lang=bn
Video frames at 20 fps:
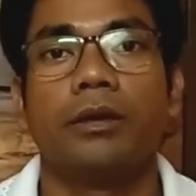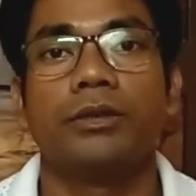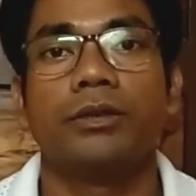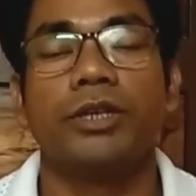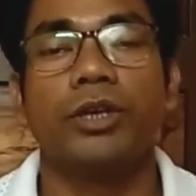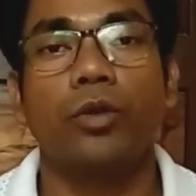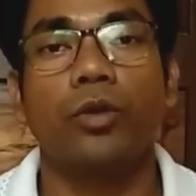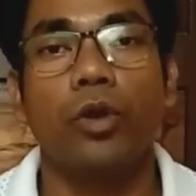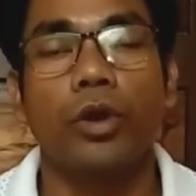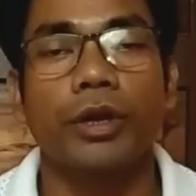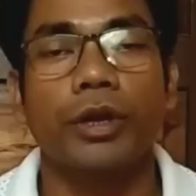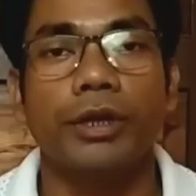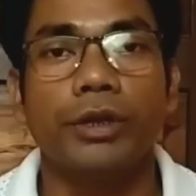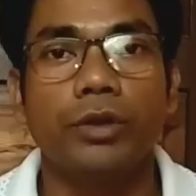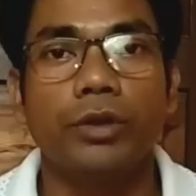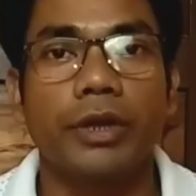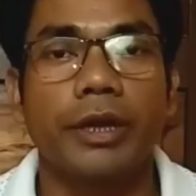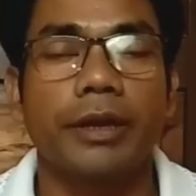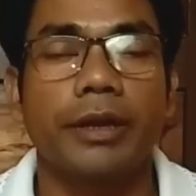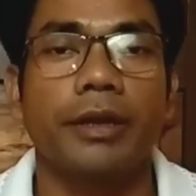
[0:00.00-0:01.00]
শিক্ষক
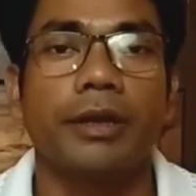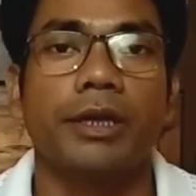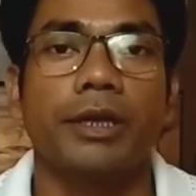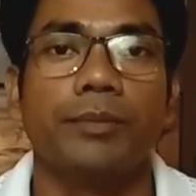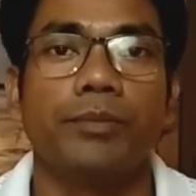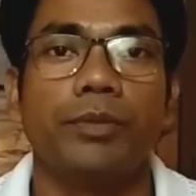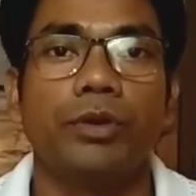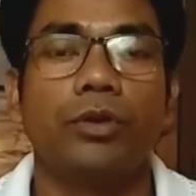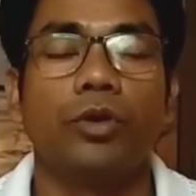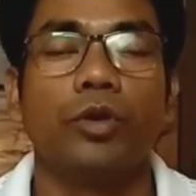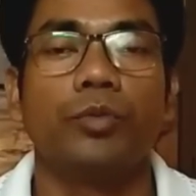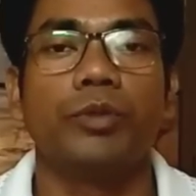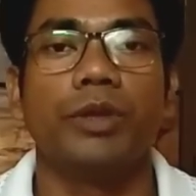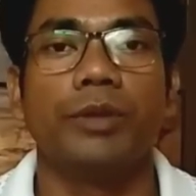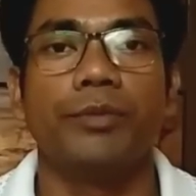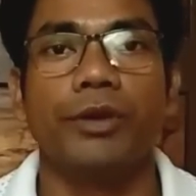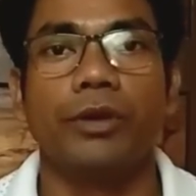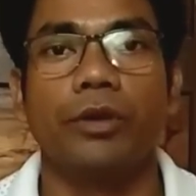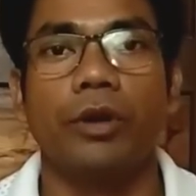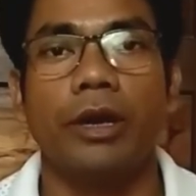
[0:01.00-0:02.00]
নিয়োগের একটি বিজ্ঞপ্তি
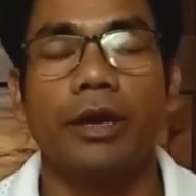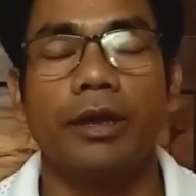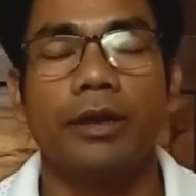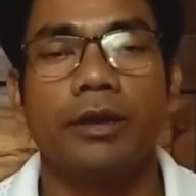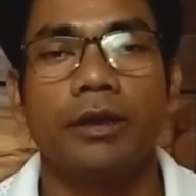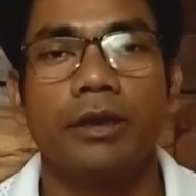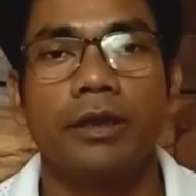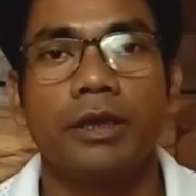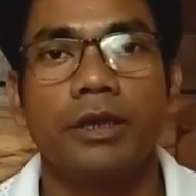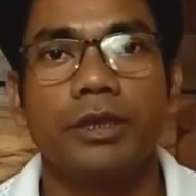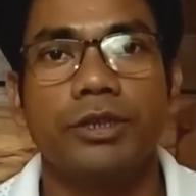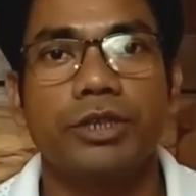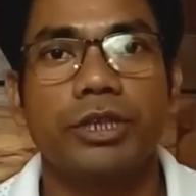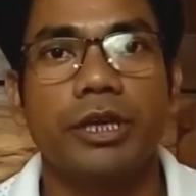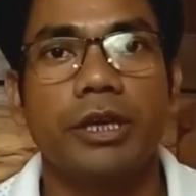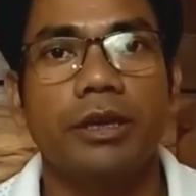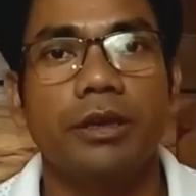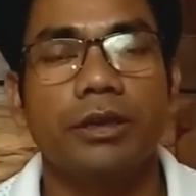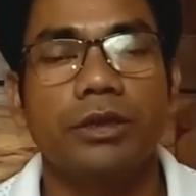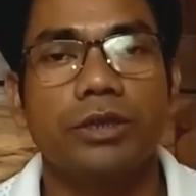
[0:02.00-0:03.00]
বের হয়
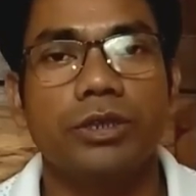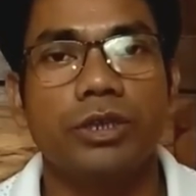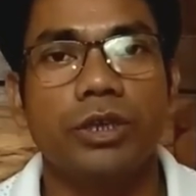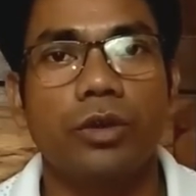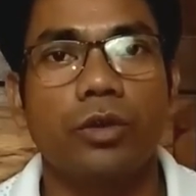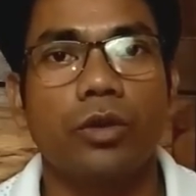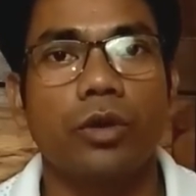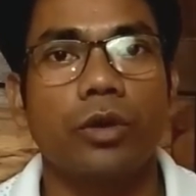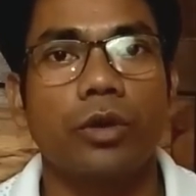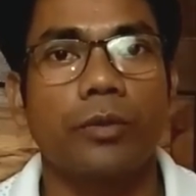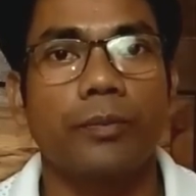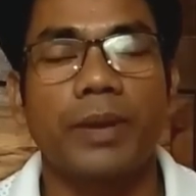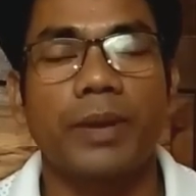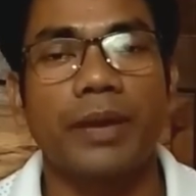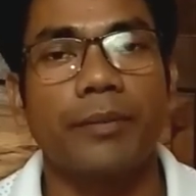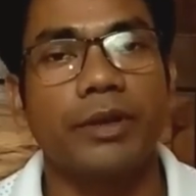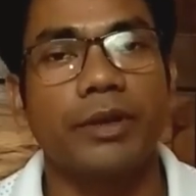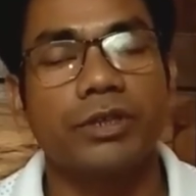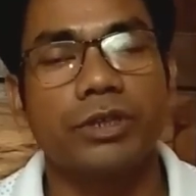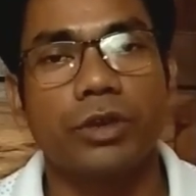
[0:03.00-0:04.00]
সেই শিক্ষক
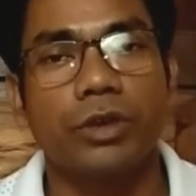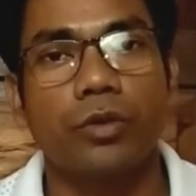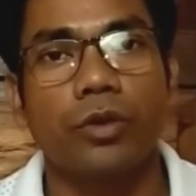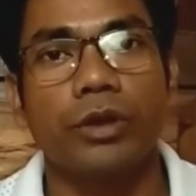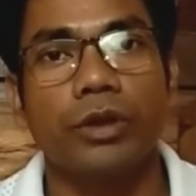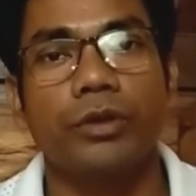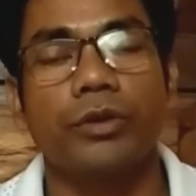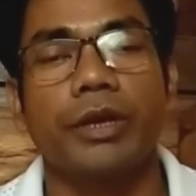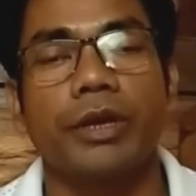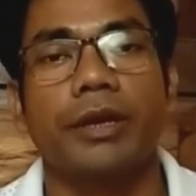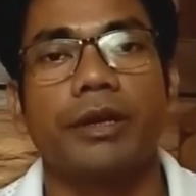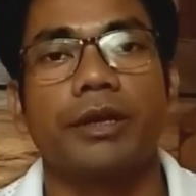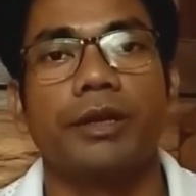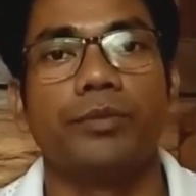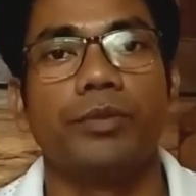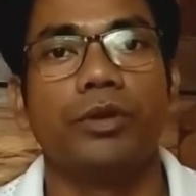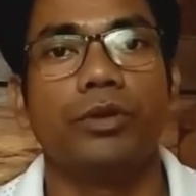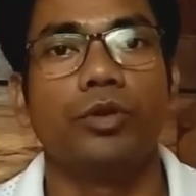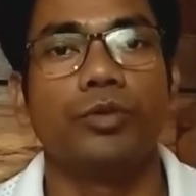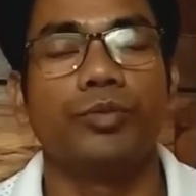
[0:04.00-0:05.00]
প্রাইমারি শিক্ষক নিয়োগের একটি
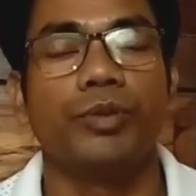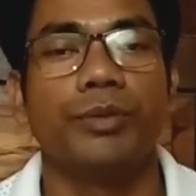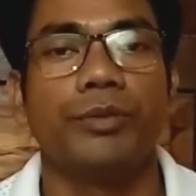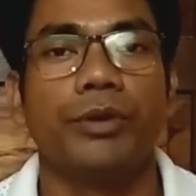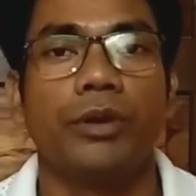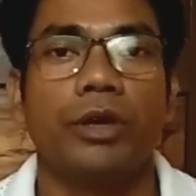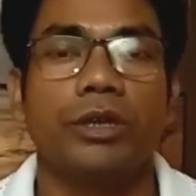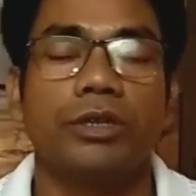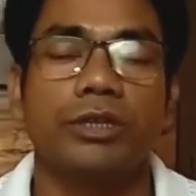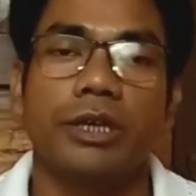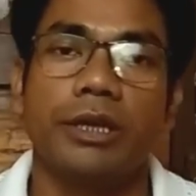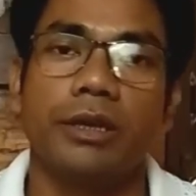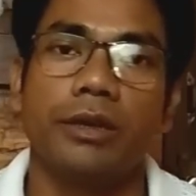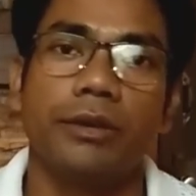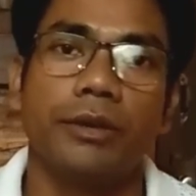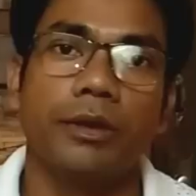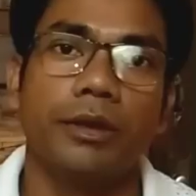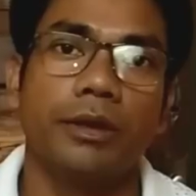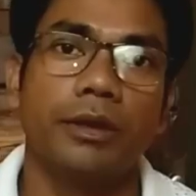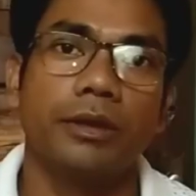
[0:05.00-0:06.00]
বিজ্ঞপ্তি বের হয় সেই
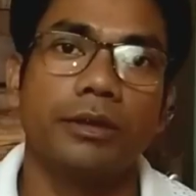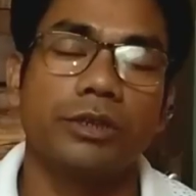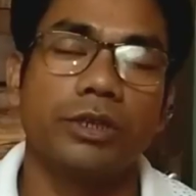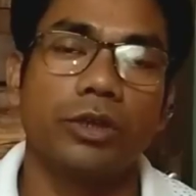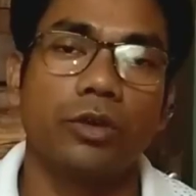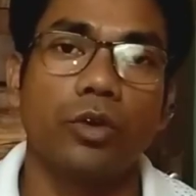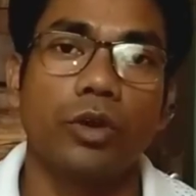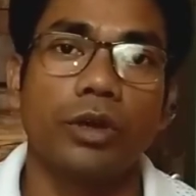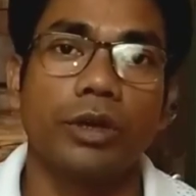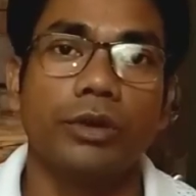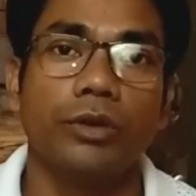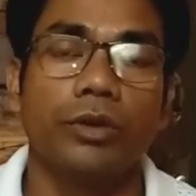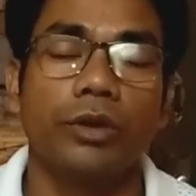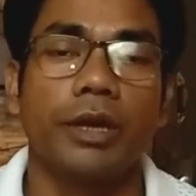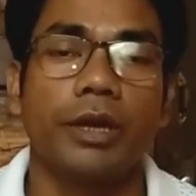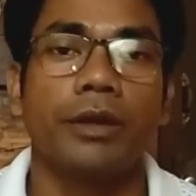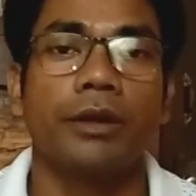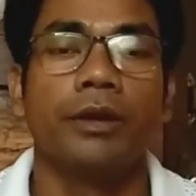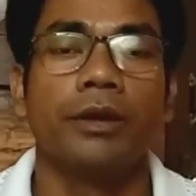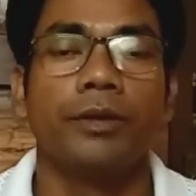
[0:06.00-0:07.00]
শিক্ষক
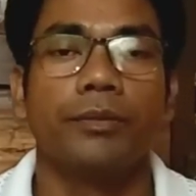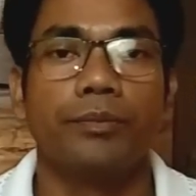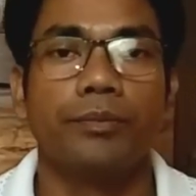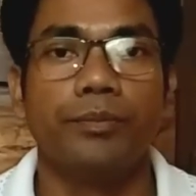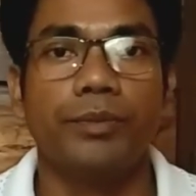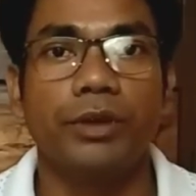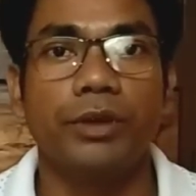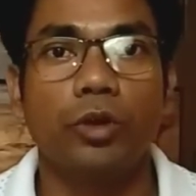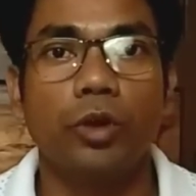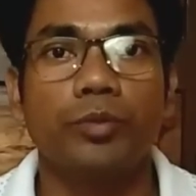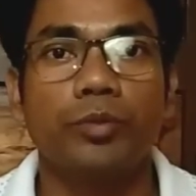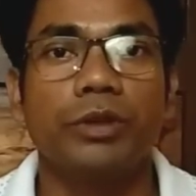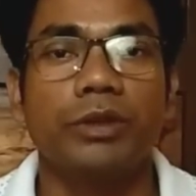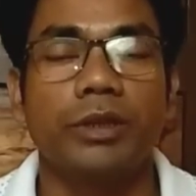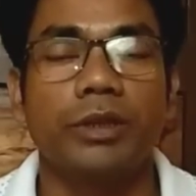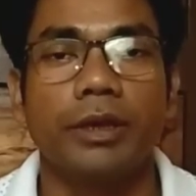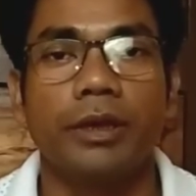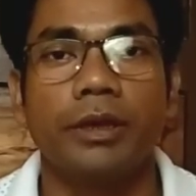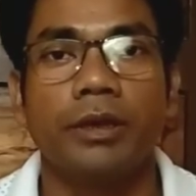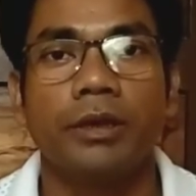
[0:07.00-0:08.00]
নিয়োগের
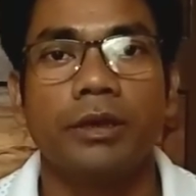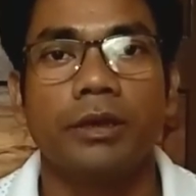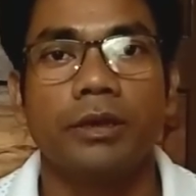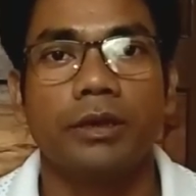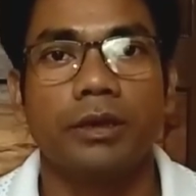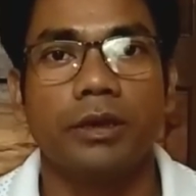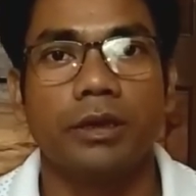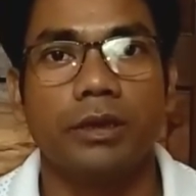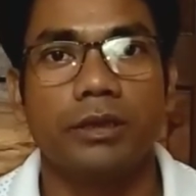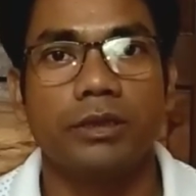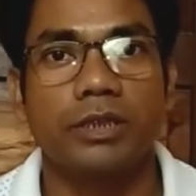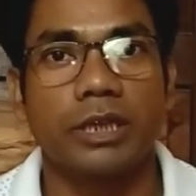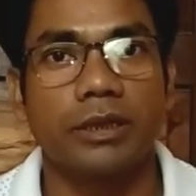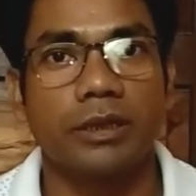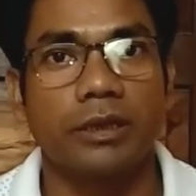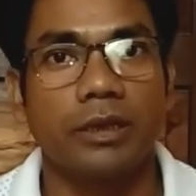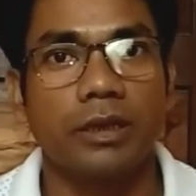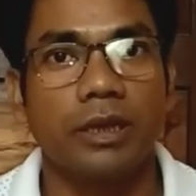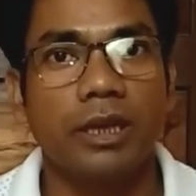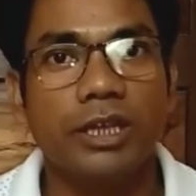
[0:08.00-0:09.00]
বিজ্ঞপ্তিতে
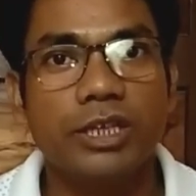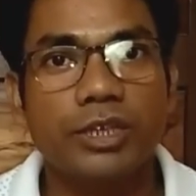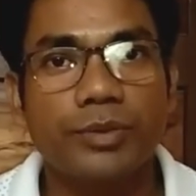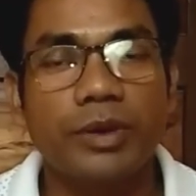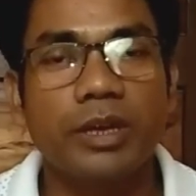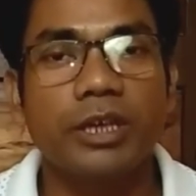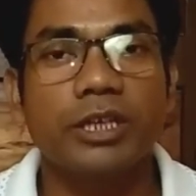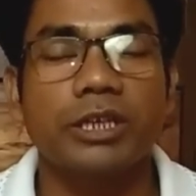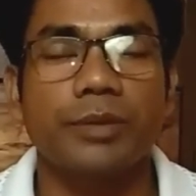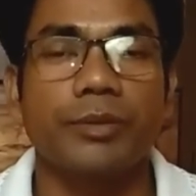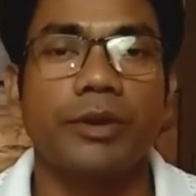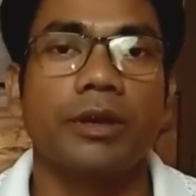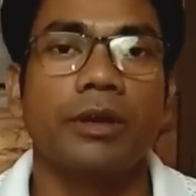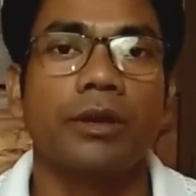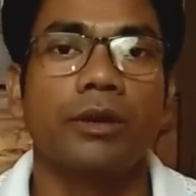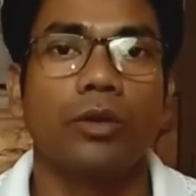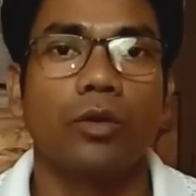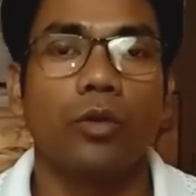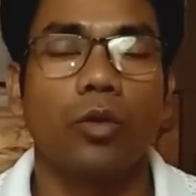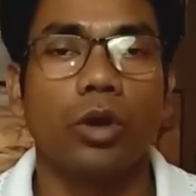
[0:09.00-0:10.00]
যাদের এলিজিবল হিসাবে
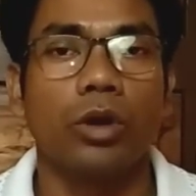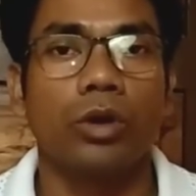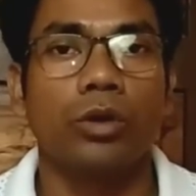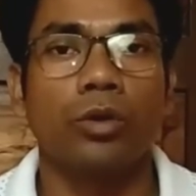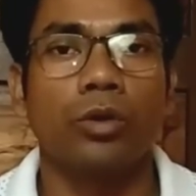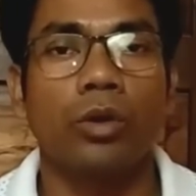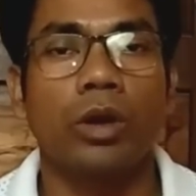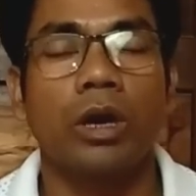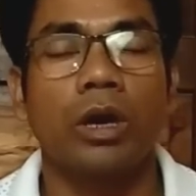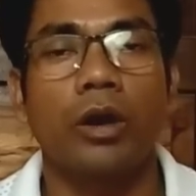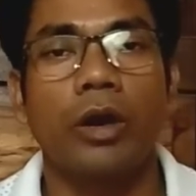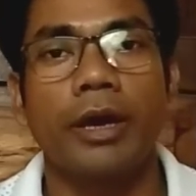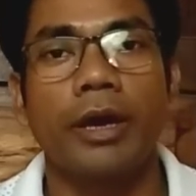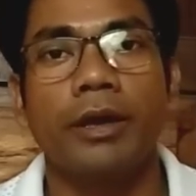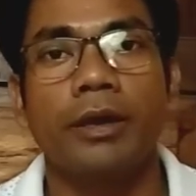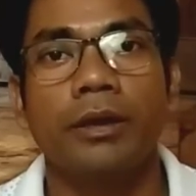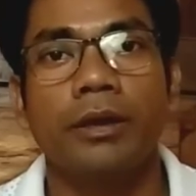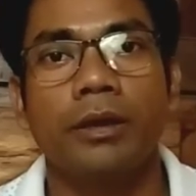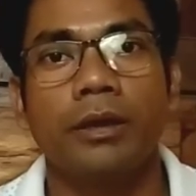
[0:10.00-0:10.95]
গণ্য করা হয়